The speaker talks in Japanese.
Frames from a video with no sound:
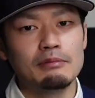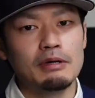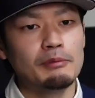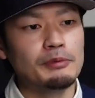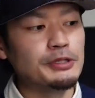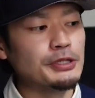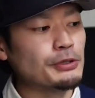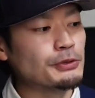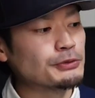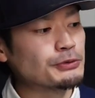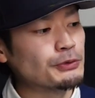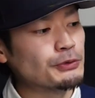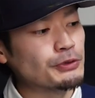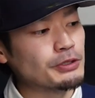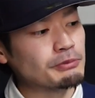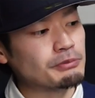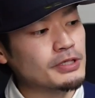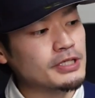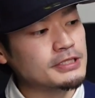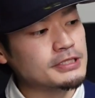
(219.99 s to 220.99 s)
まあ、見ての通
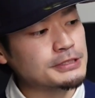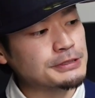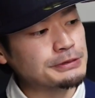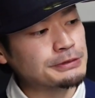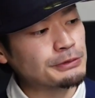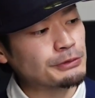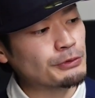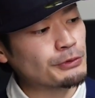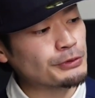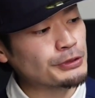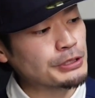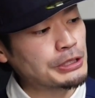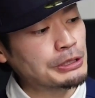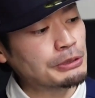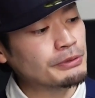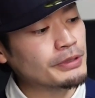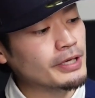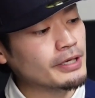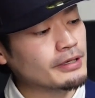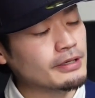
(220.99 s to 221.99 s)
り、ブラジルの国旗
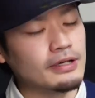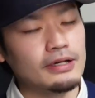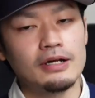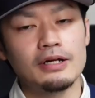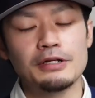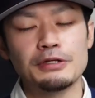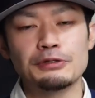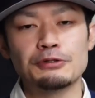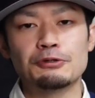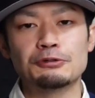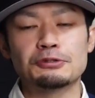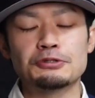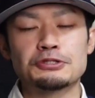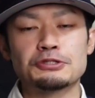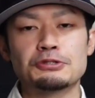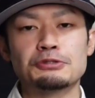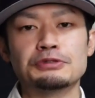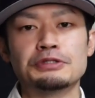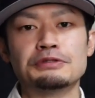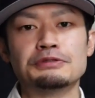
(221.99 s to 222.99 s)
のね、カラーリングを落と
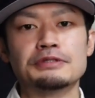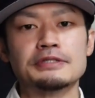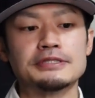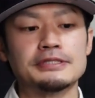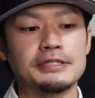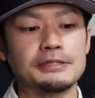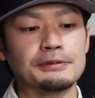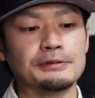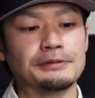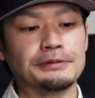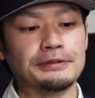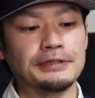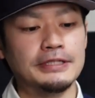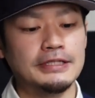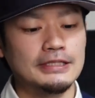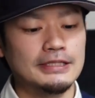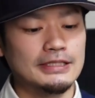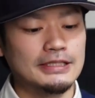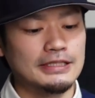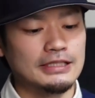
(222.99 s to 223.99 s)
し込んでるんですけど、
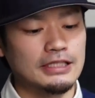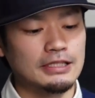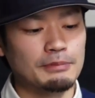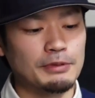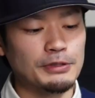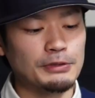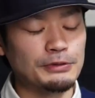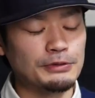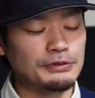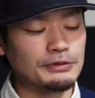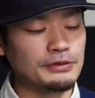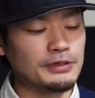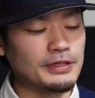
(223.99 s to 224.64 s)
やっぱりこの